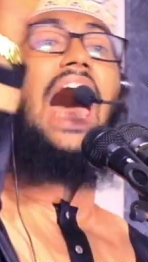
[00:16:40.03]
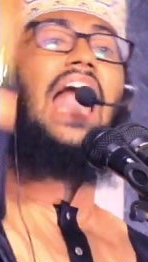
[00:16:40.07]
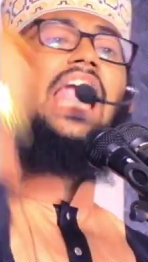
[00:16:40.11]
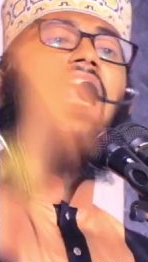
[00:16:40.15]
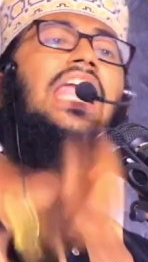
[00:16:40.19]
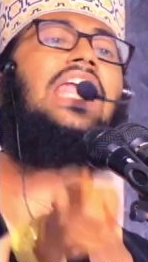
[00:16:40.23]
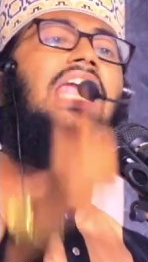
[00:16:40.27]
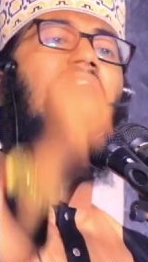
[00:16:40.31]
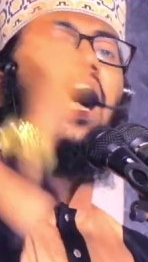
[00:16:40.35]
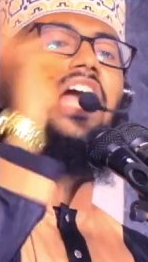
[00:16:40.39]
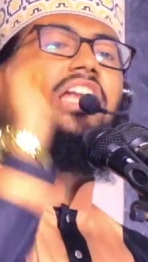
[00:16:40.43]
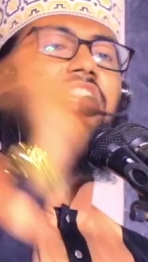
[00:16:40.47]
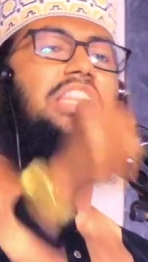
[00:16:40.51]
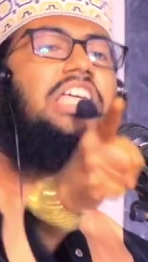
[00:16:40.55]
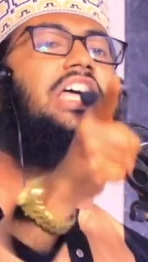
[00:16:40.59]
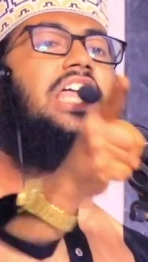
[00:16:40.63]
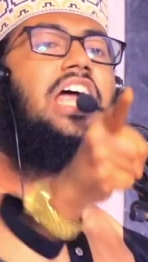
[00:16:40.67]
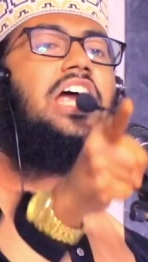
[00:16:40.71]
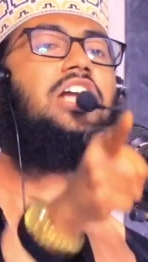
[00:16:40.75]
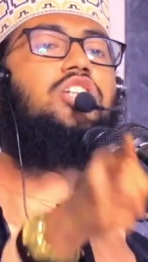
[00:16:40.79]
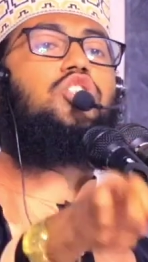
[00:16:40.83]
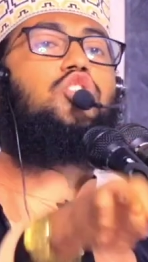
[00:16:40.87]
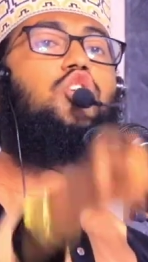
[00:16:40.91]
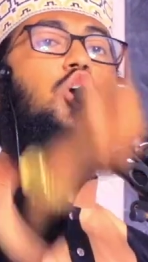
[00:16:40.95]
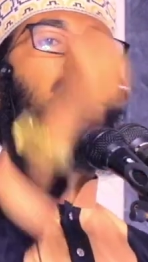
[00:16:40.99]
আল্লাহর
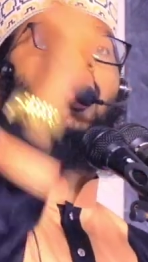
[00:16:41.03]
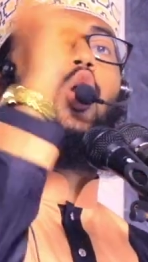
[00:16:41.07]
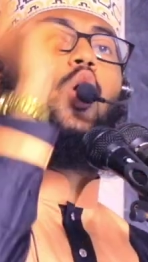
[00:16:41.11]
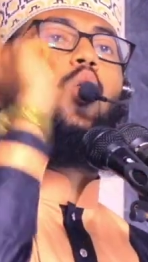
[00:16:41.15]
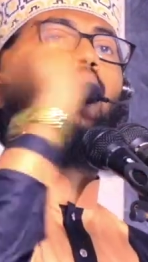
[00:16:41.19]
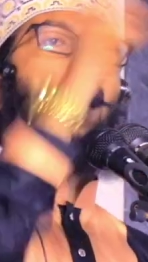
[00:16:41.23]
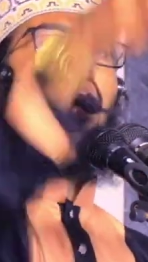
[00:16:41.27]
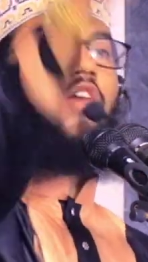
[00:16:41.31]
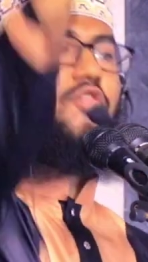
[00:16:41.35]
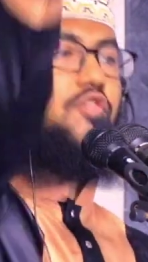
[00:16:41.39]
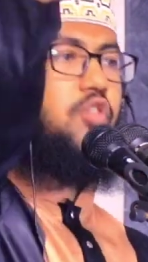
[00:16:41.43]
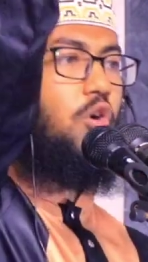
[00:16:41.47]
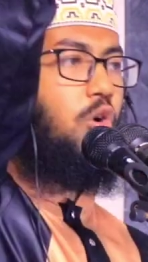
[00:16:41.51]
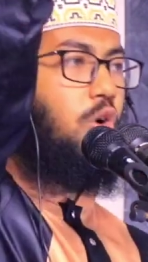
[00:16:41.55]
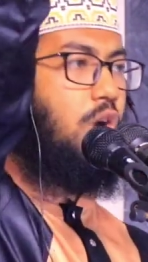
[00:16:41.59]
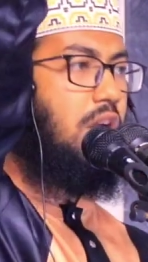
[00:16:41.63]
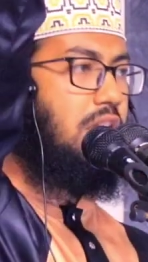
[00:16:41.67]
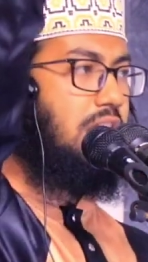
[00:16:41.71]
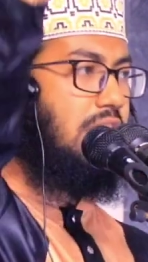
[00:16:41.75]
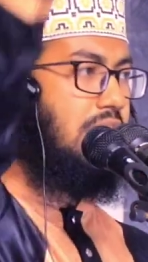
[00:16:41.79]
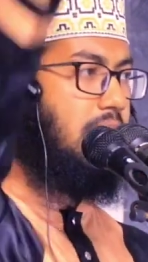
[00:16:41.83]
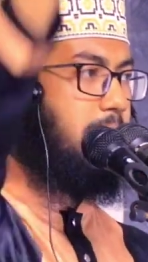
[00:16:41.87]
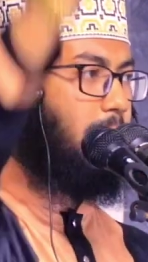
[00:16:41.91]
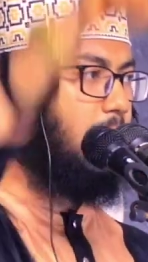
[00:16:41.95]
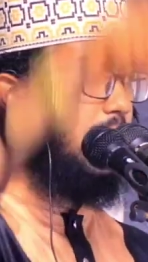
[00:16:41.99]
দিনের জন্য ওয়াকফ করে
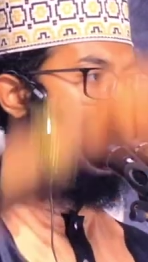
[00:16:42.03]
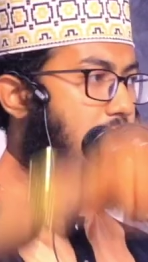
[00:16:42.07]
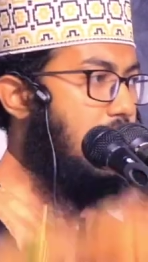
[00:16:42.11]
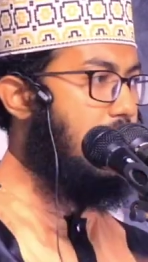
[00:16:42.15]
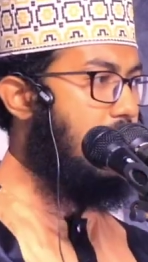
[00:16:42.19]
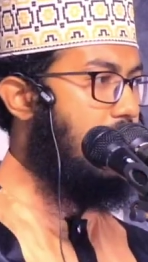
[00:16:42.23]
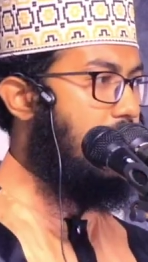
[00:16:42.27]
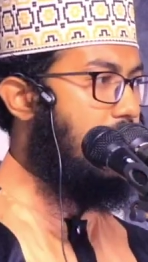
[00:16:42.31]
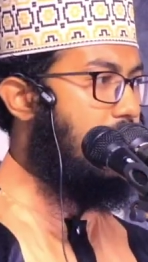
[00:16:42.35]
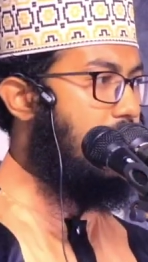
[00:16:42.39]
দিতে পারে